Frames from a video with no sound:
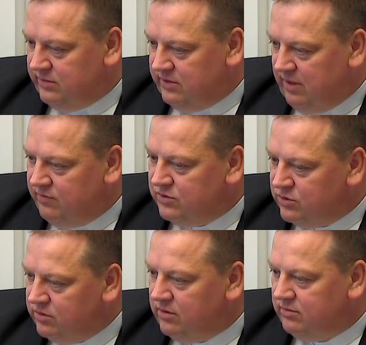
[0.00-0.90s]

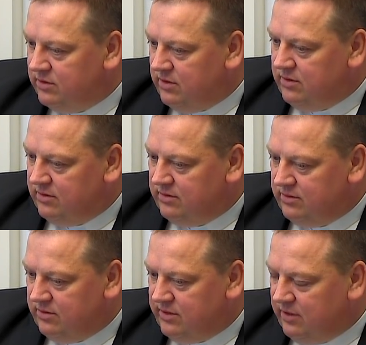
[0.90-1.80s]
nawiązują do,
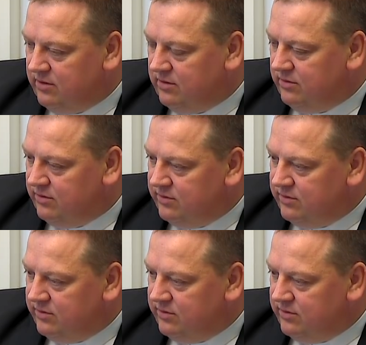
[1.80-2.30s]
do tego,